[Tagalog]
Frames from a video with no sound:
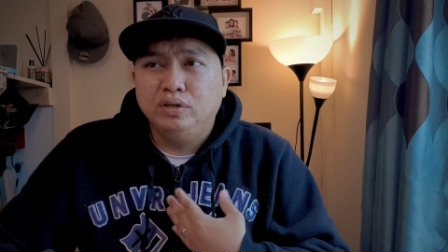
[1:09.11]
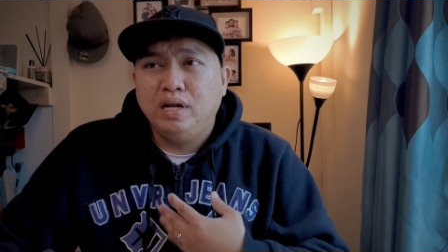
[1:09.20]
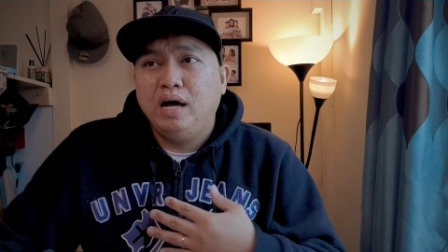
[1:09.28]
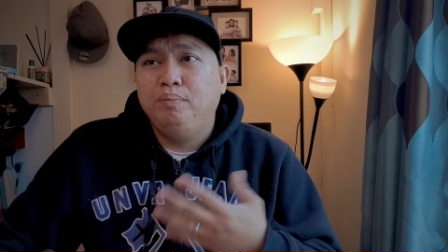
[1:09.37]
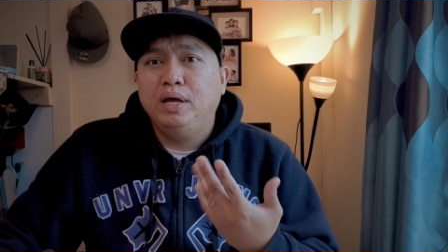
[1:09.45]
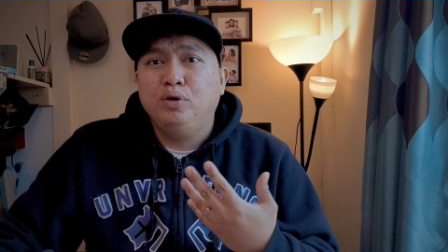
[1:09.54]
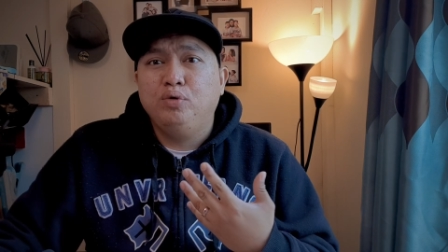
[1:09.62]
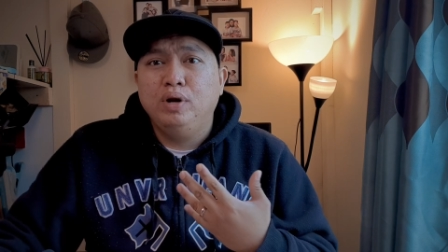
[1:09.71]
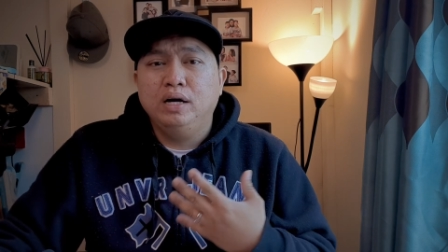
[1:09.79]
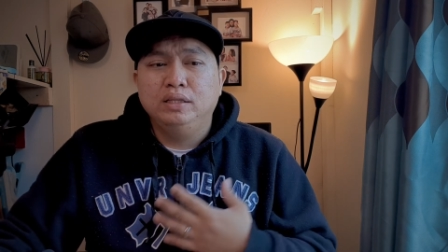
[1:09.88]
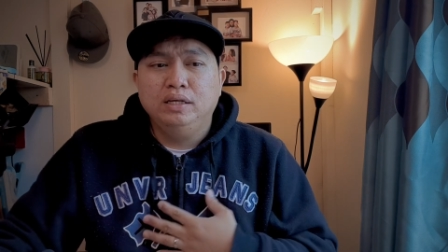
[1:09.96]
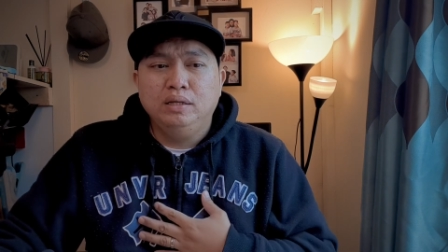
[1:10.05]
Na-apply ko
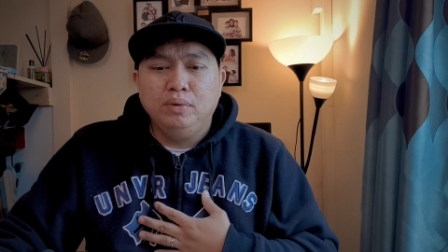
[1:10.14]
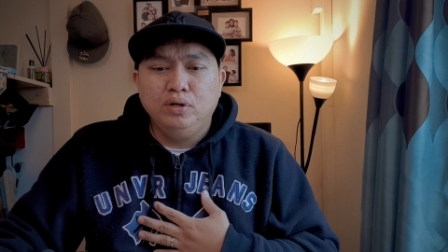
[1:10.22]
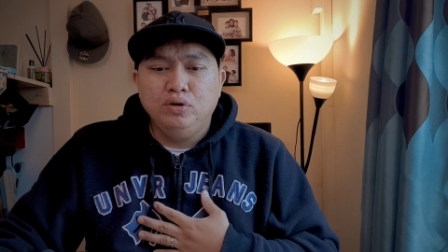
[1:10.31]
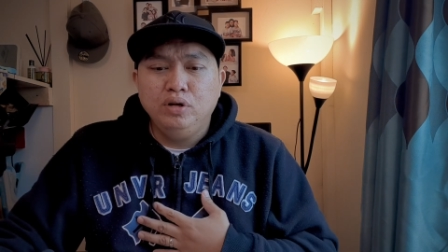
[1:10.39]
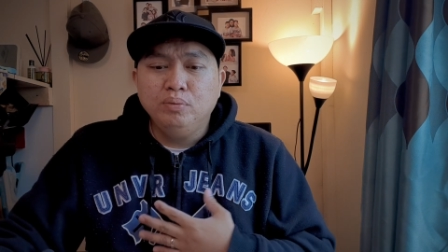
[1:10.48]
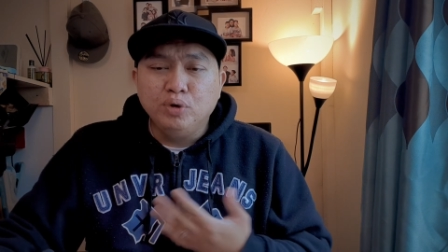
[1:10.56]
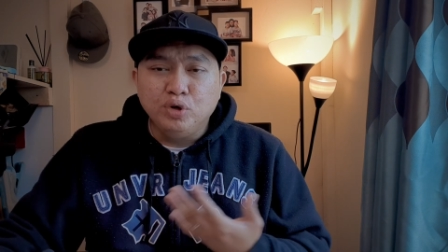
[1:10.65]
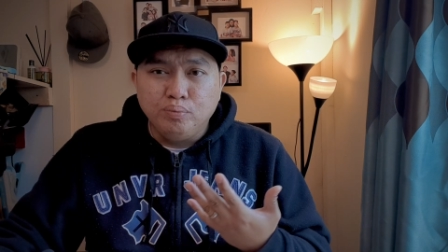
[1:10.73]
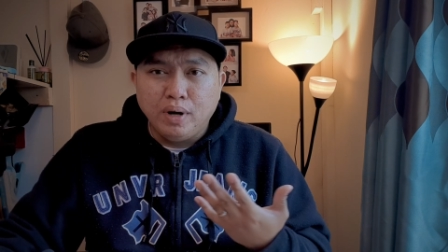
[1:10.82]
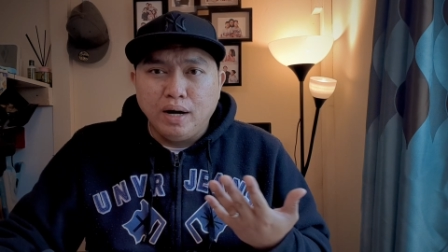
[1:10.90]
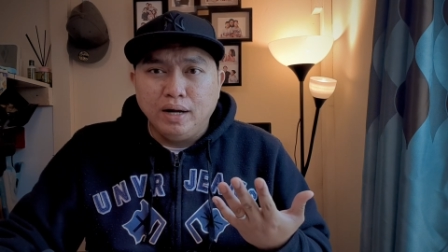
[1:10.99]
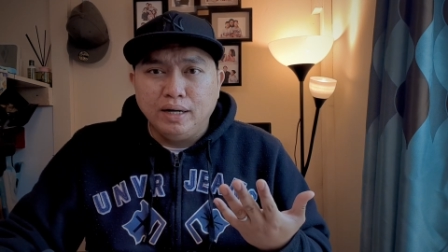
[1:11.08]
lang din naman yun, may yung
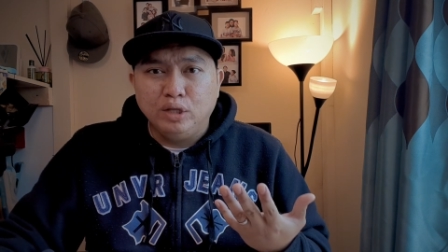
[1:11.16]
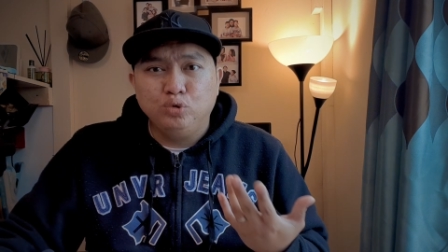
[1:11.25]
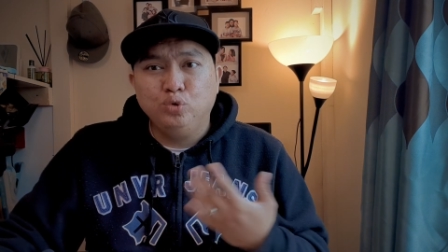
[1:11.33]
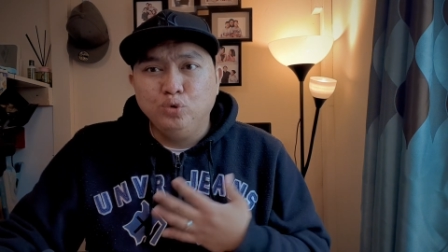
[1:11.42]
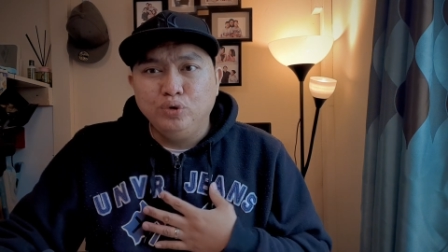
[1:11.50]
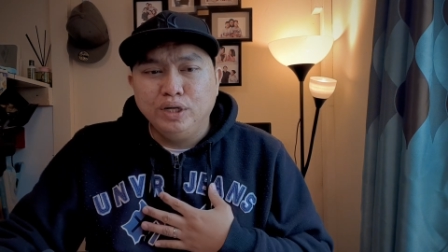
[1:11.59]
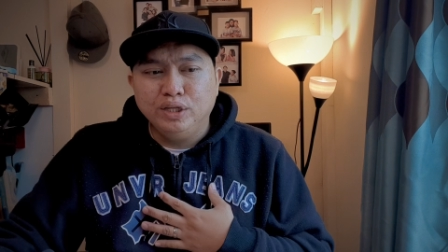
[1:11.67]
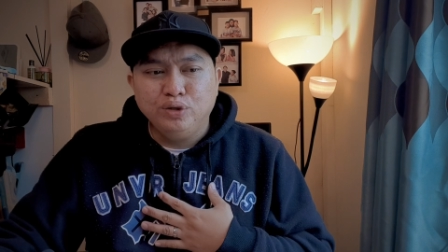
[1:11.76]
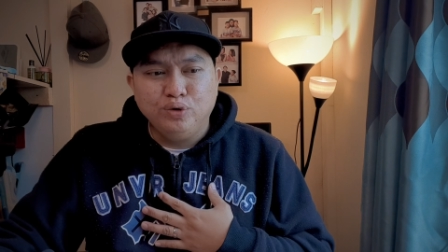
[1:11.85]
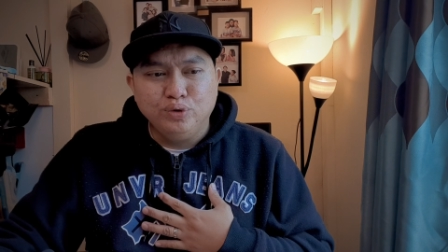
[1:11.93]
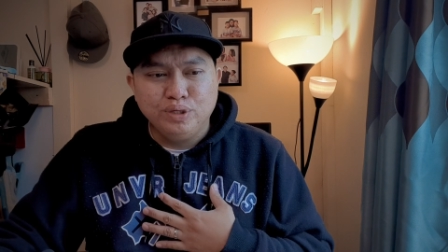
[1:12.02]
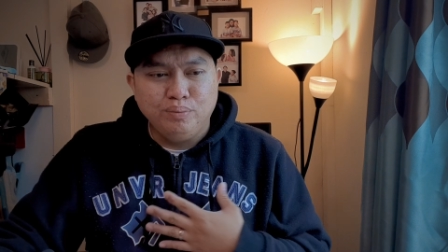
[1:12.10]
mga natutunan
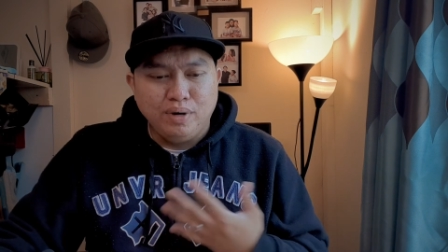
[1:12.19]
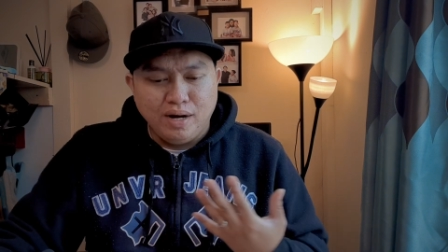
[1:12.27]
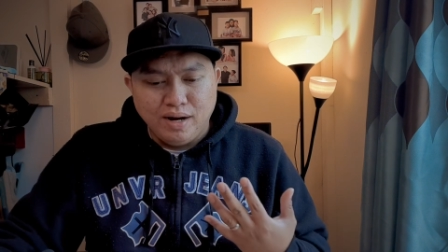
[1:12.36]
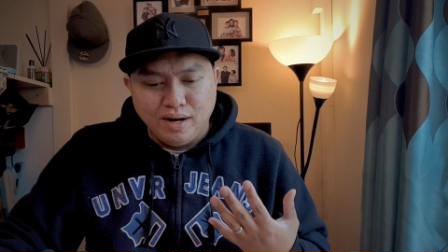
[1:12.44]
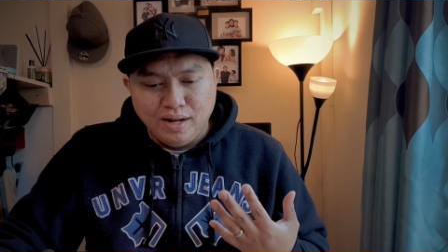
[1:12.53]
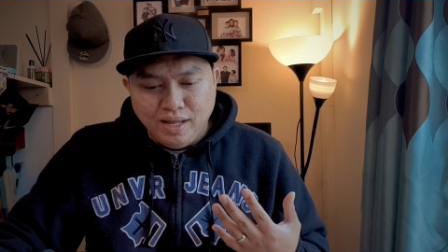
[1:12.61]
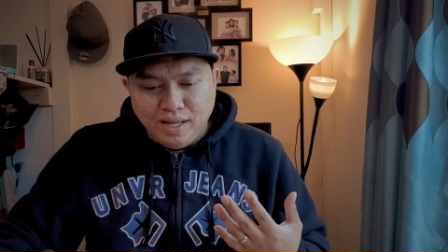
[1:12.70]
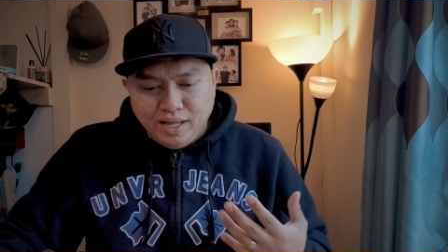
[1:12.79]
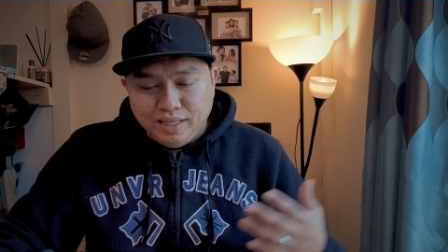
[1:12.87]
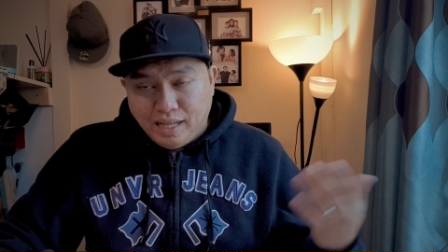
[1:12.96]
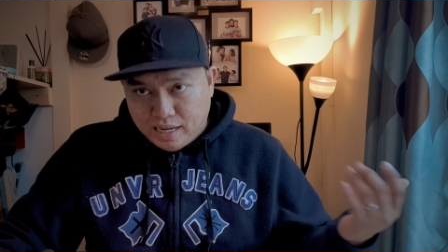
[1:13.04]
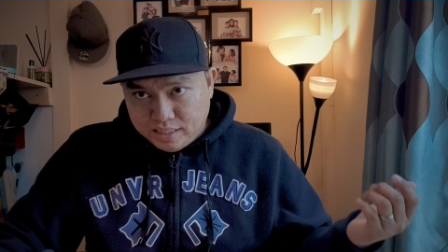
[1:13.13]
ko sa mga
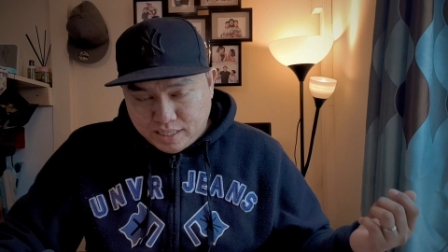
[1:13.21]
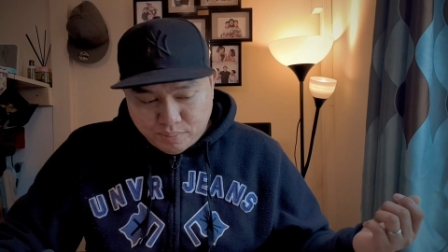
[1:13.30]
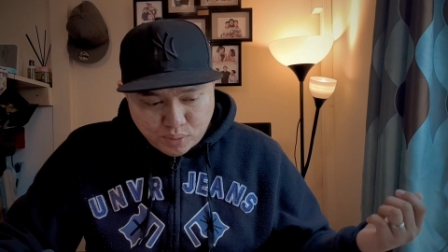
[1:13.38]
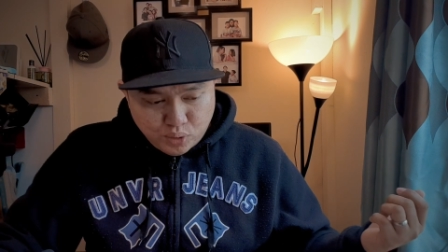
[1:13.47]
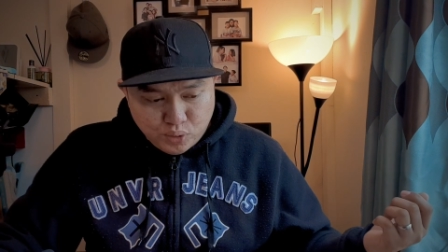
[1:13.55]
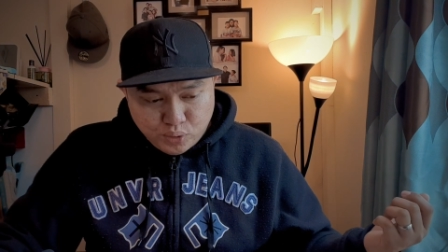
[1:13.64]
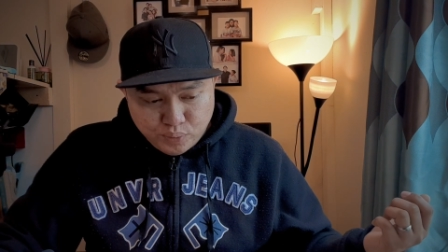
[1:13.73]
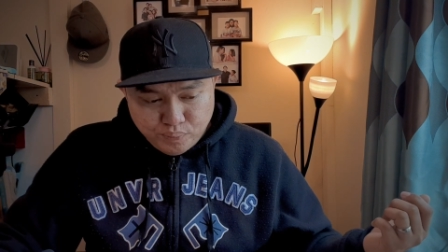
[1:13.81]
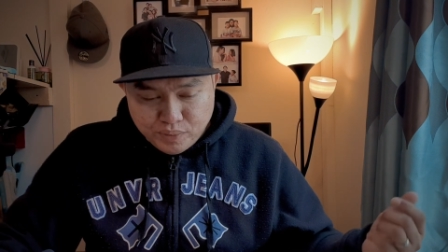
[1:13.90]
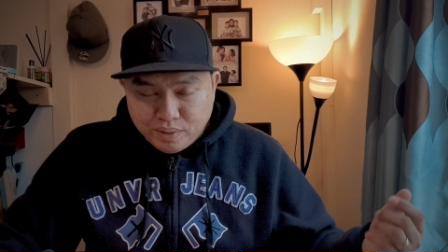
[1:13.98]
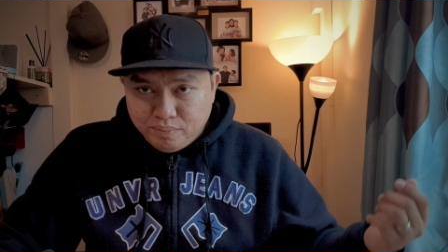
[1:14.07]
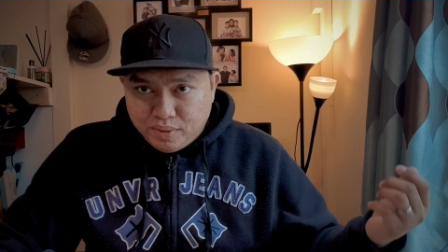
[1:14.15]
nakasama ko,
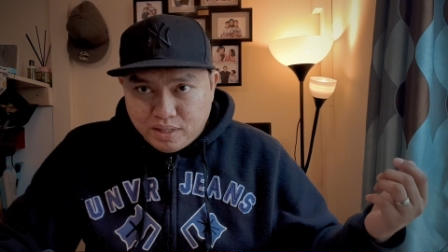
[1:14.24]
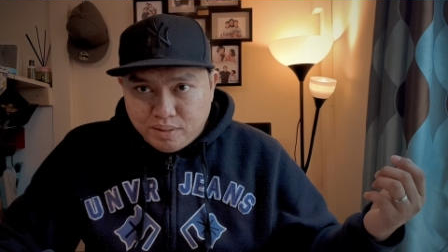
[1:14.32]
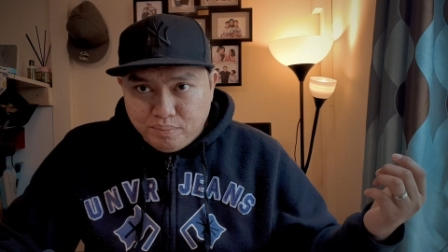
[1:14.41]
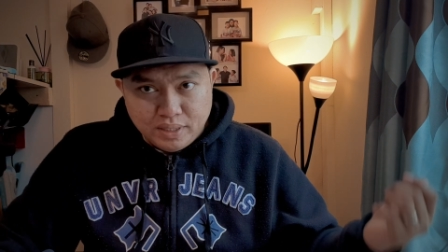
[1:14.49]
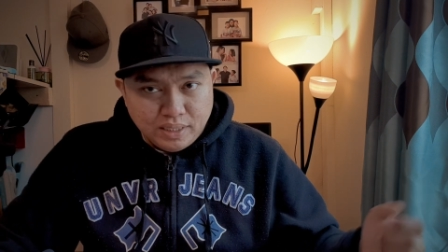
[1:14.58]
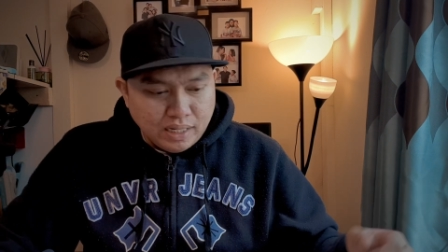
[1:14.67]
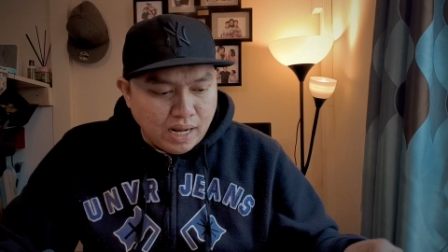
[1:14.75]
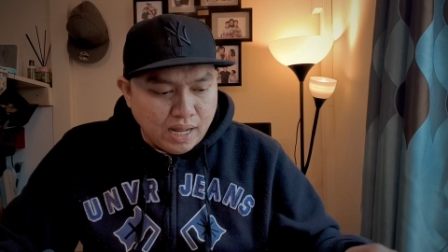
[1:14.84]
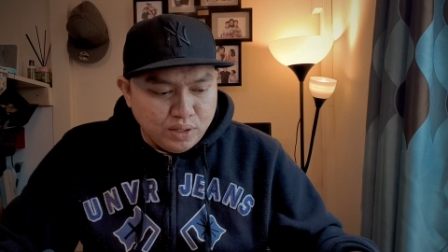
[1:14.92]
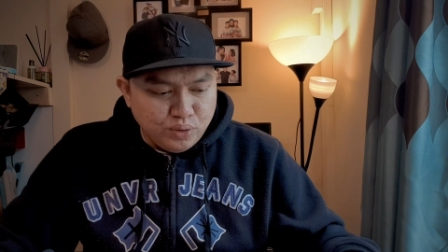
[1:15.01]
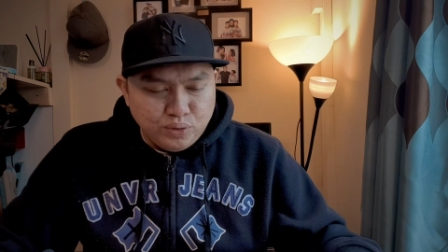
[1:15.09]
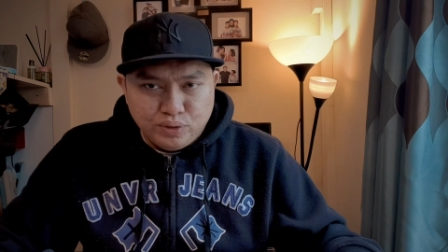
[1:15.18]
mga
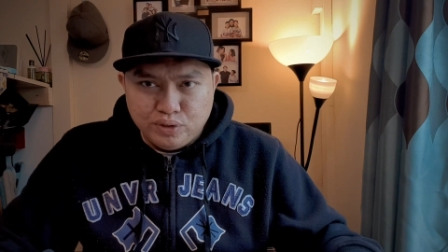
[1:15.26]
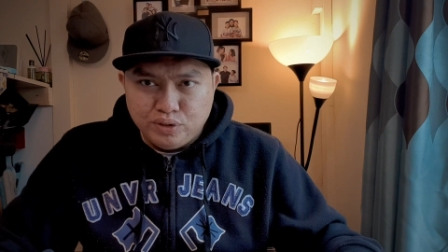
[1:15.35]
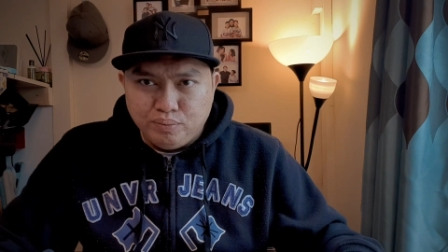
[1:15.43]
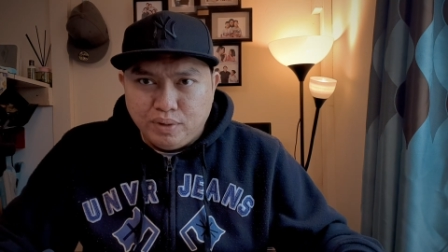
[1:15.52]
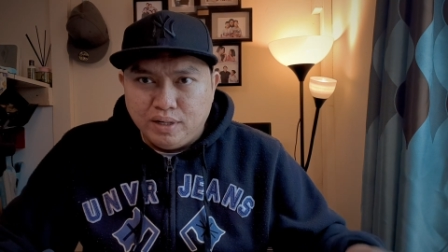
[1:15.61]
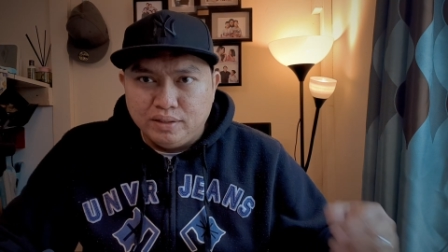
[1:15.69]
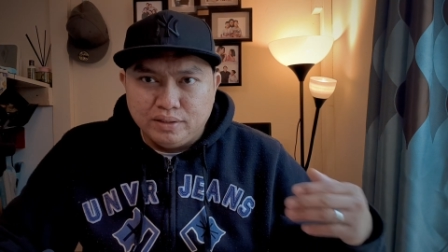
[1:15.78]
veterano, mga